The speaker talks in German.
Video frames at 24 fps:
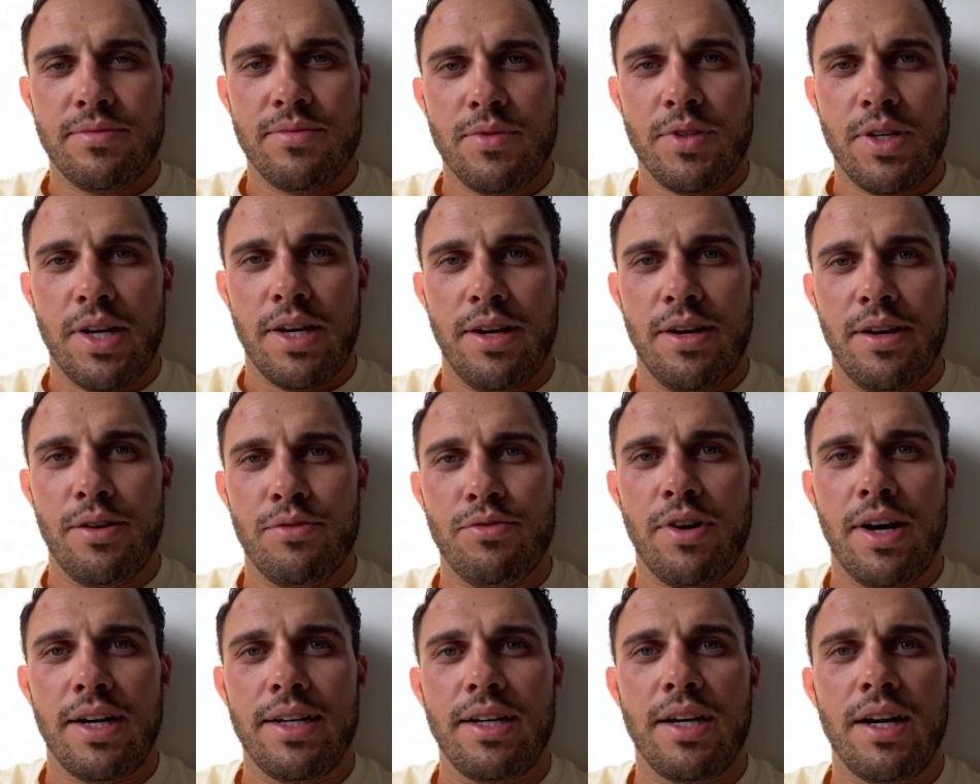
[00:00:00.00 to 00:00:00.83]
Äh,
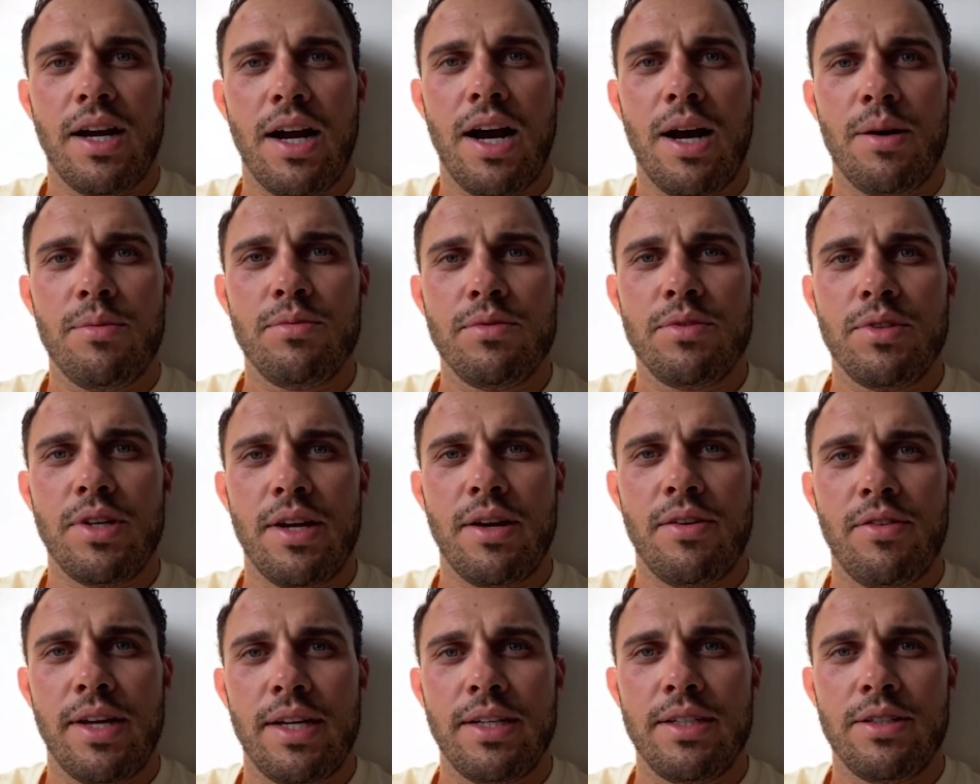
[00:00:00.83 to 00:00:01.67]
Freitagabend
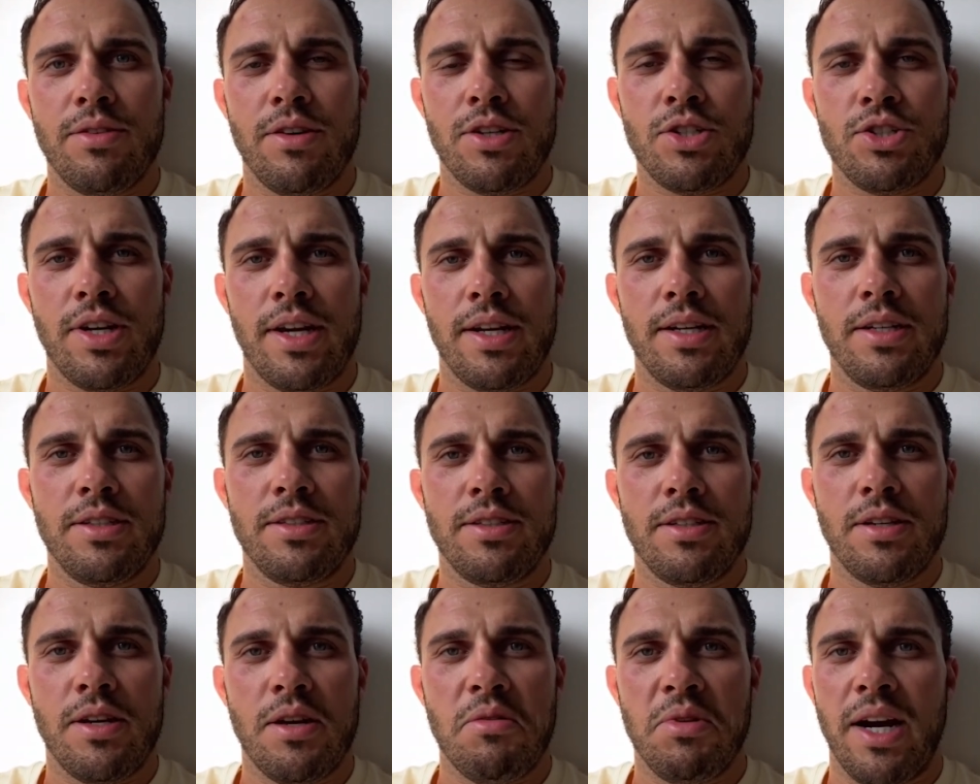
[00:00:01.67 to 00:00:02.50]
äh, werde ich
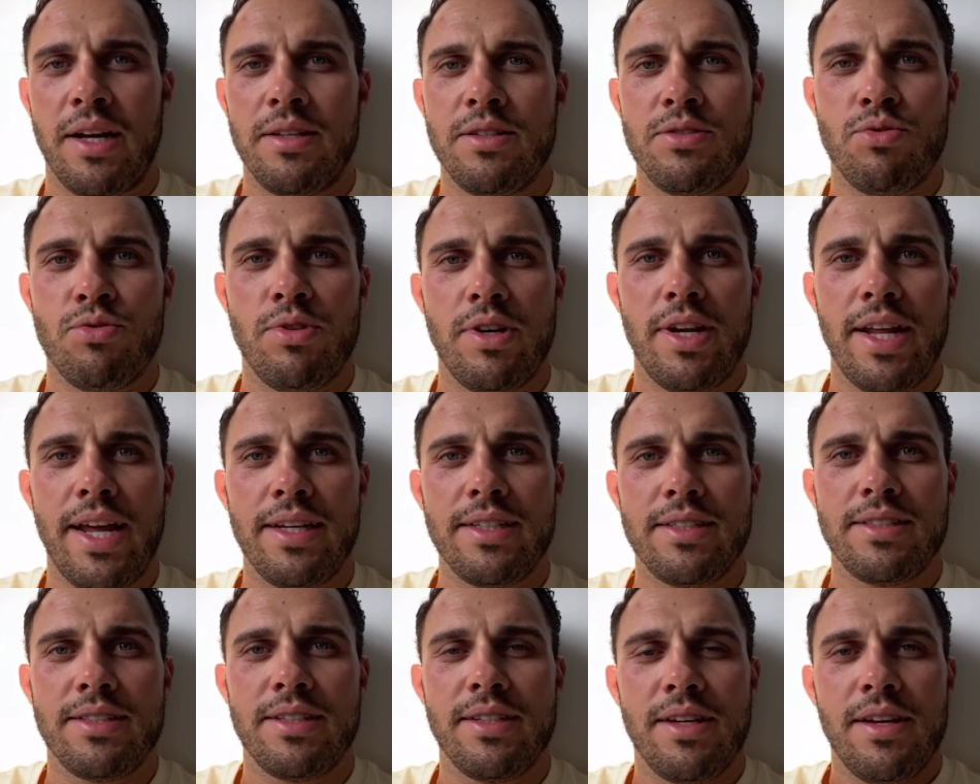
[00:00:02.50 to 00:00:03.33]
wahrscheinlich äh, ganz
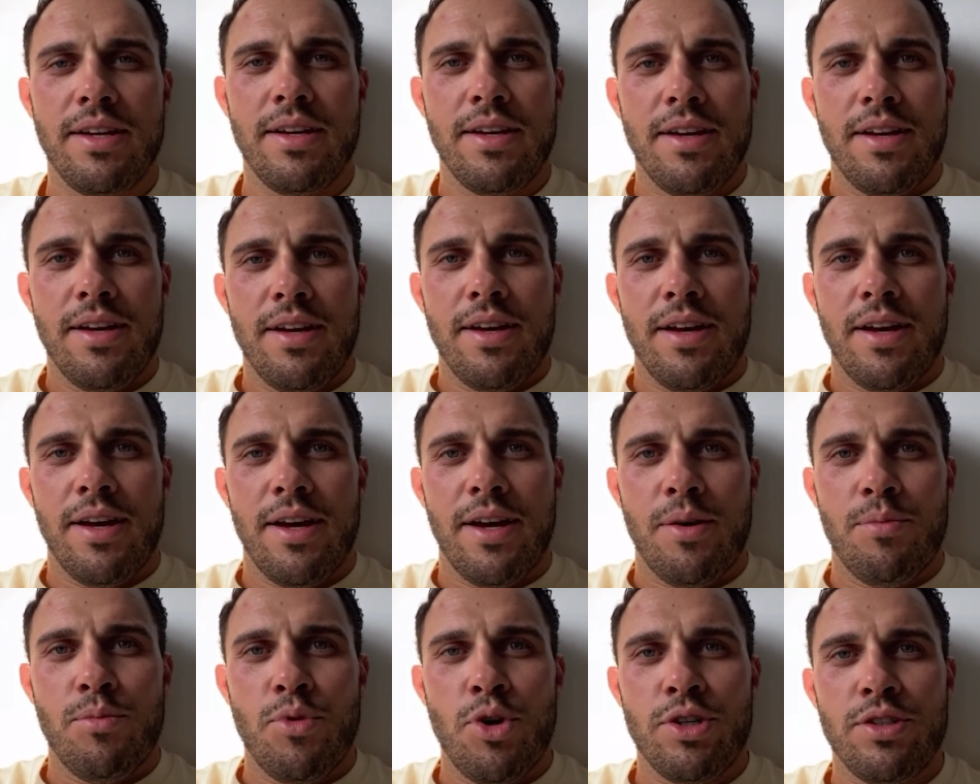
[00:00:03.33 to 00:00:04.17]
relaxed,
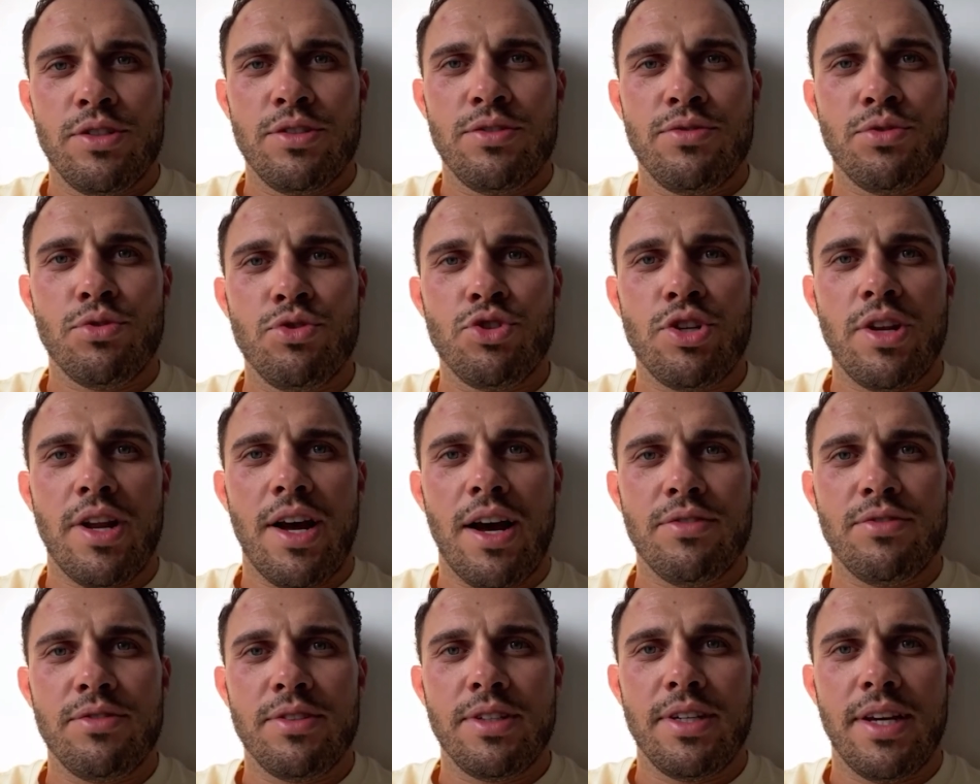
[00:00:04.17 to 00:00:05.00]
äh, möglichst früh
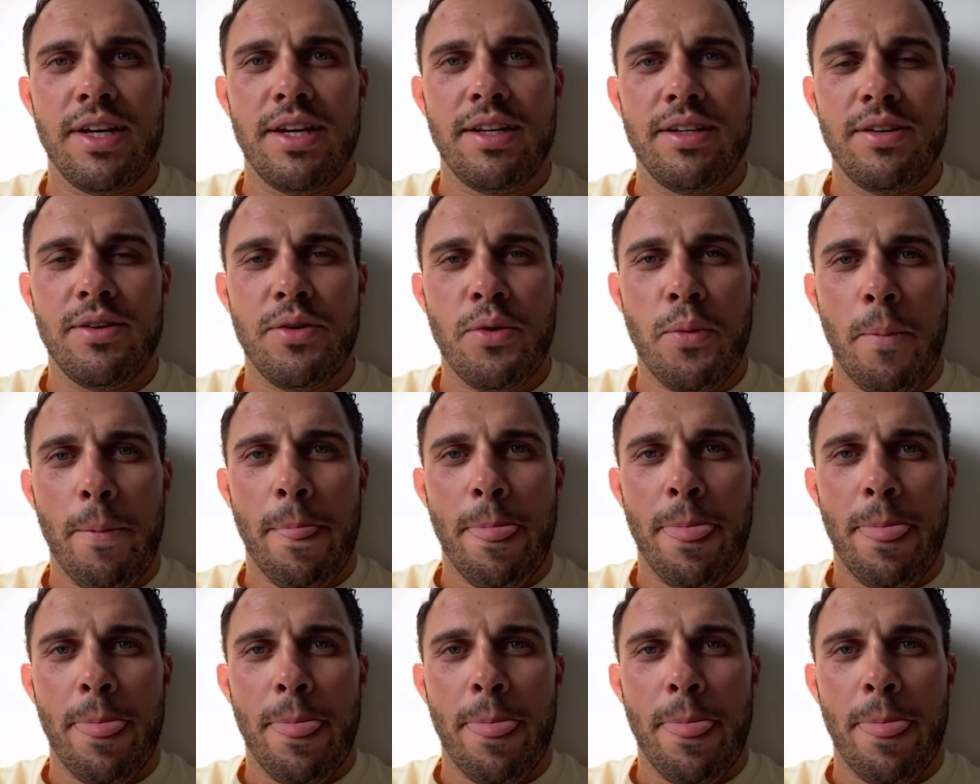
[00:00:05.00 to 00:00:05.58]
schlafen gehen,